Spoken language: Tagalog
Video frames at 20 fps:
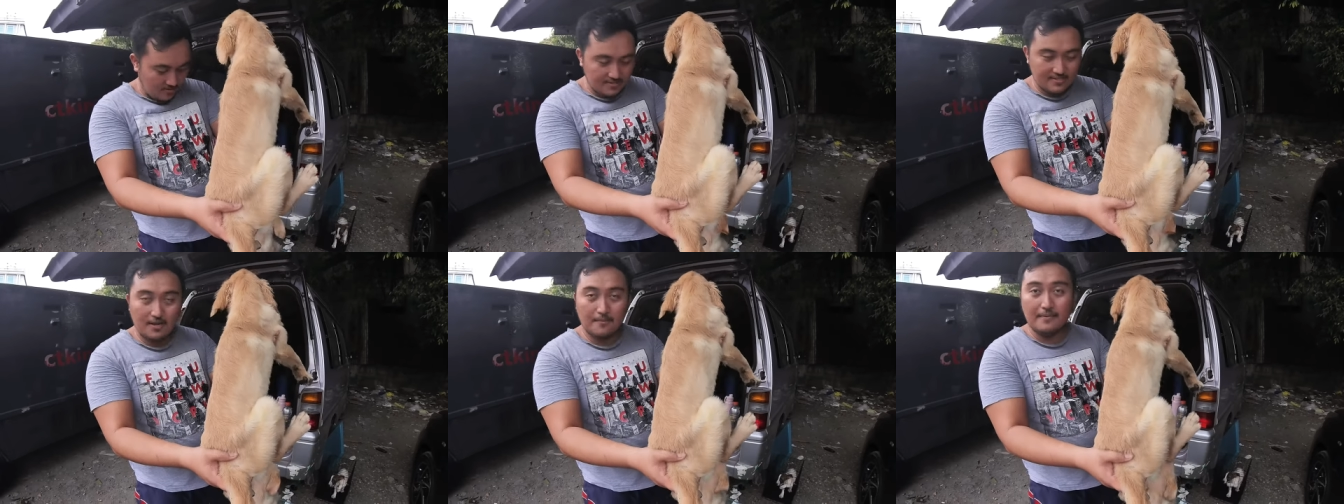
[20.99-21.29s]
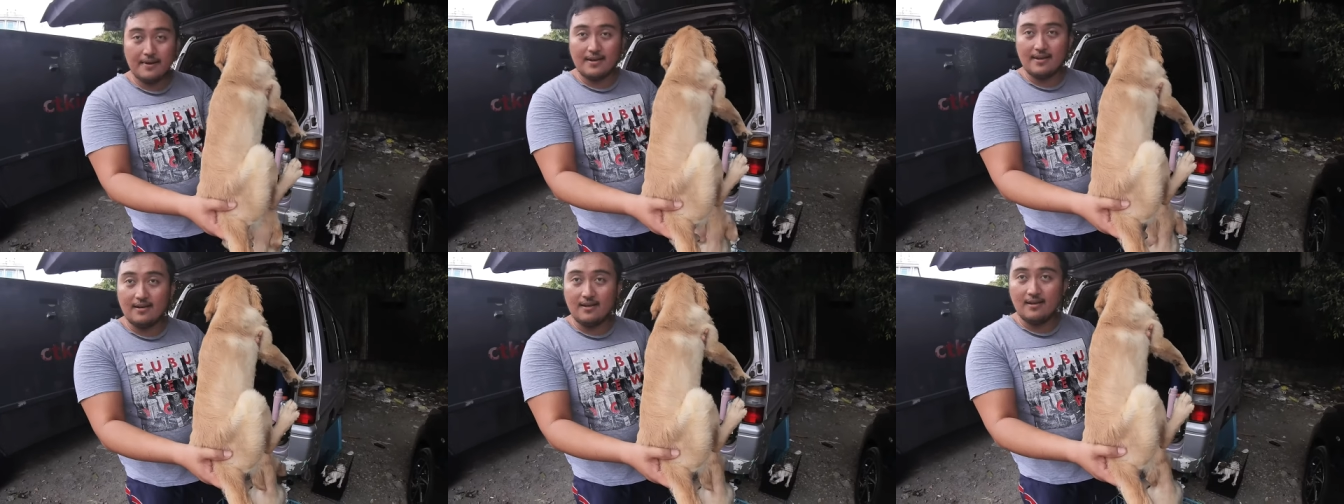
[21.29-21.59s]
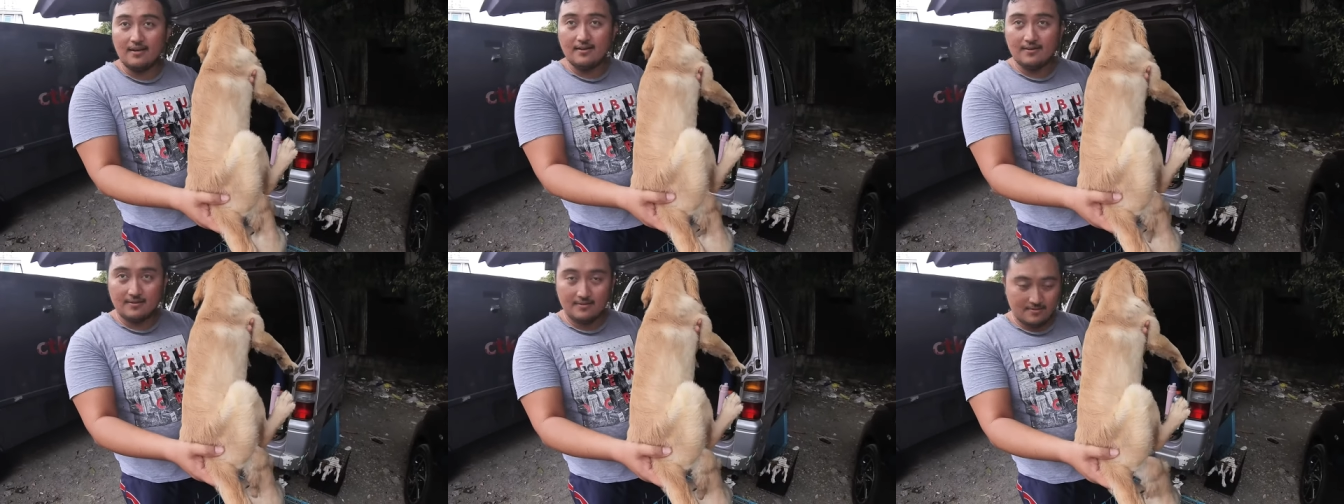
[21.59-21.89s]
Isang sa
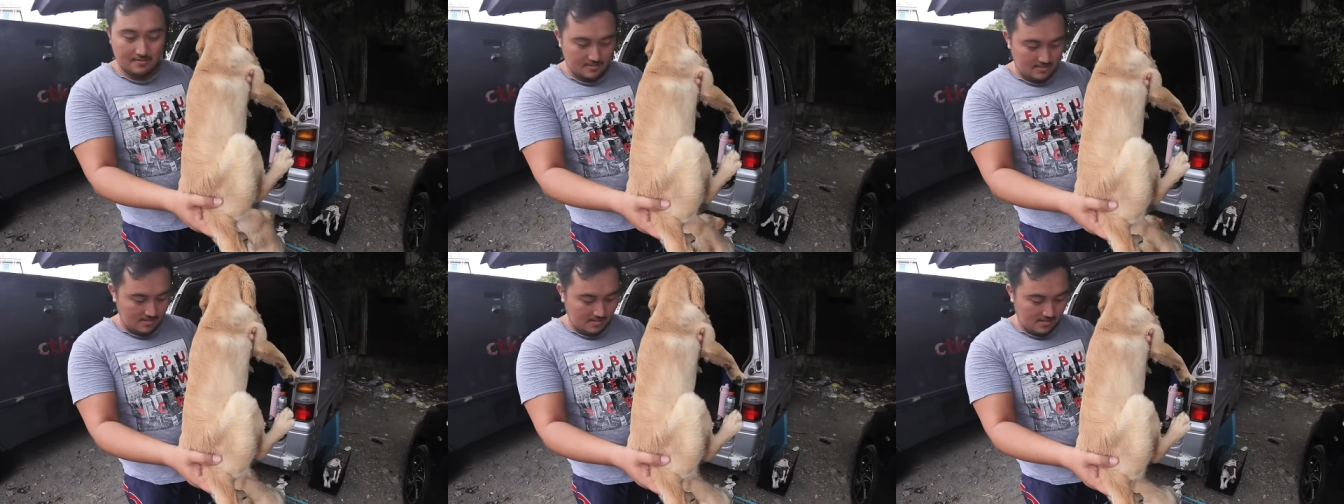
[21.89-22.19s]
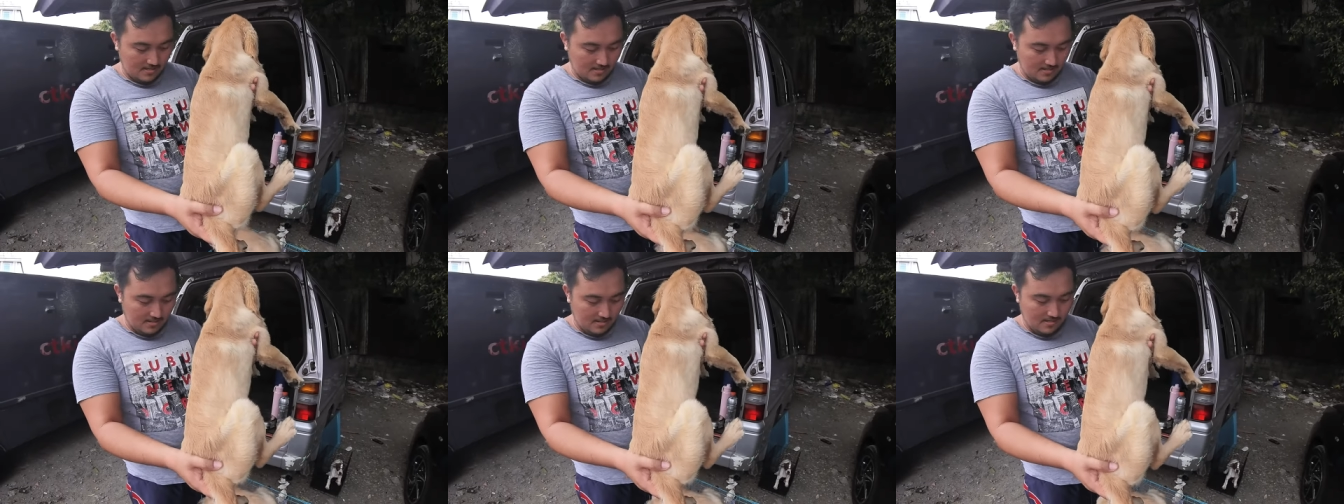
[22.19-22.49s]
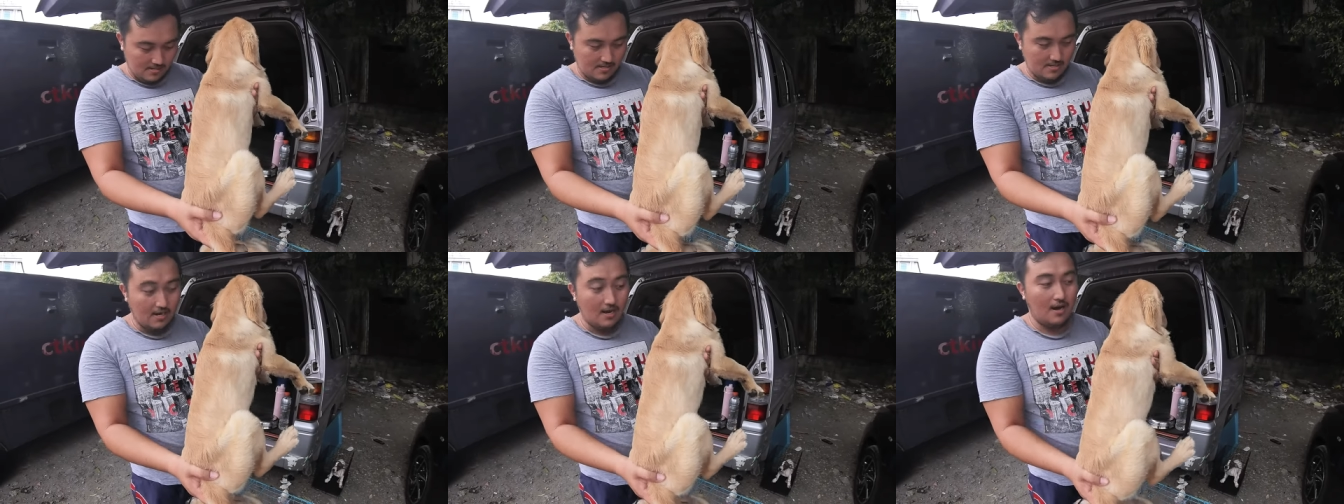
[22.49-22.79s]
male. Isang female,
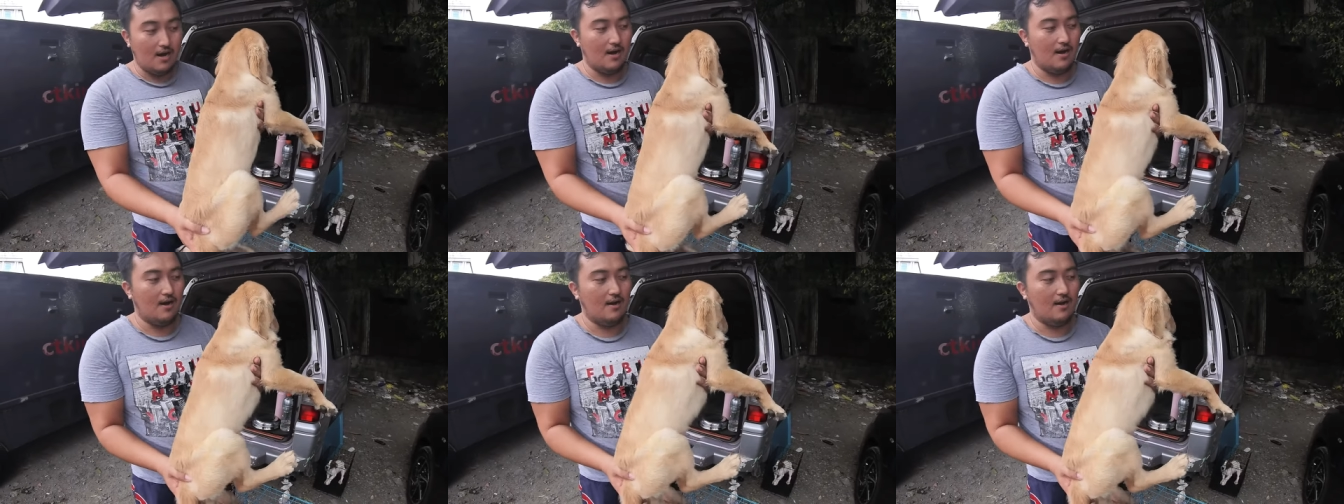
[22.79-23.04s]
isang male.